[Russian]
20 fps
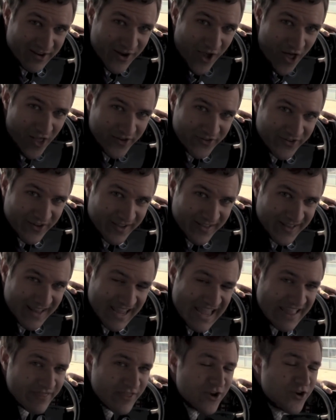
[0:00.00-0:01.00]
про
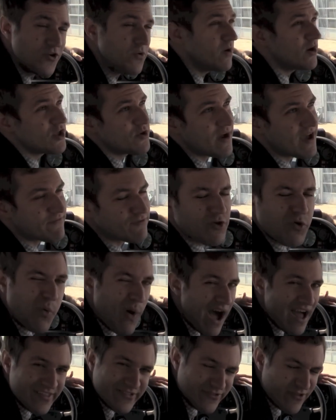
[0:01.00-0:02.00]
технологии. В новом у вас
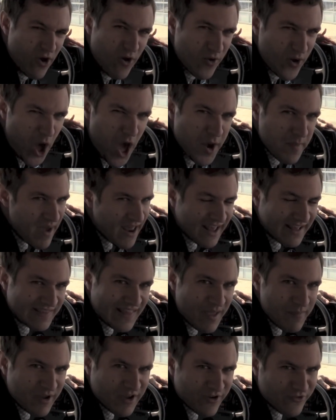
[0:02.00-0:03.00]
будет четырехзонный
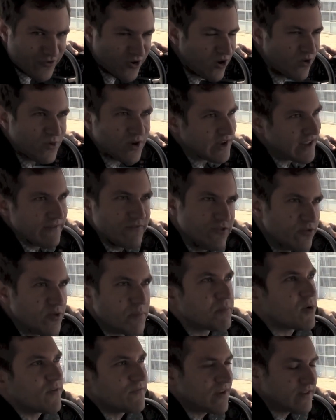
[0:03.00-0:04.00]
климат-контроль с
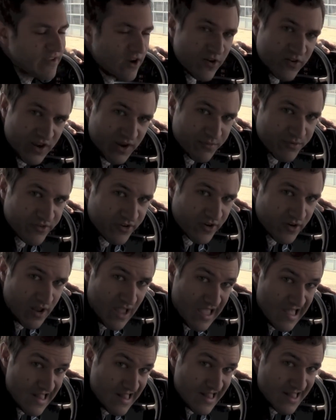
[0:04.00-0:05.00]
идеальной температурой
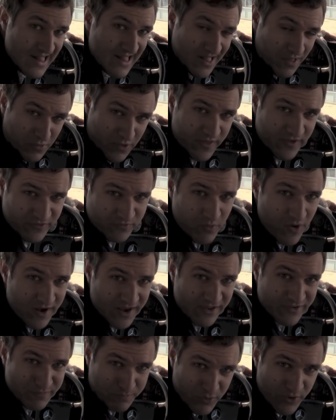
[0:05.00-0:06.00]
воздуха. Здесь
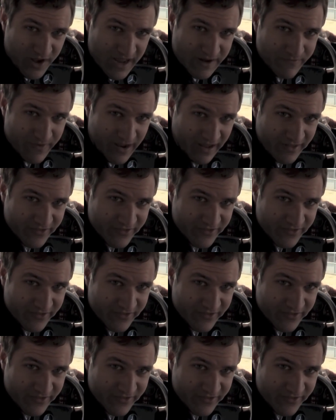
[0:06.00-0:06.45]
он тоже довольно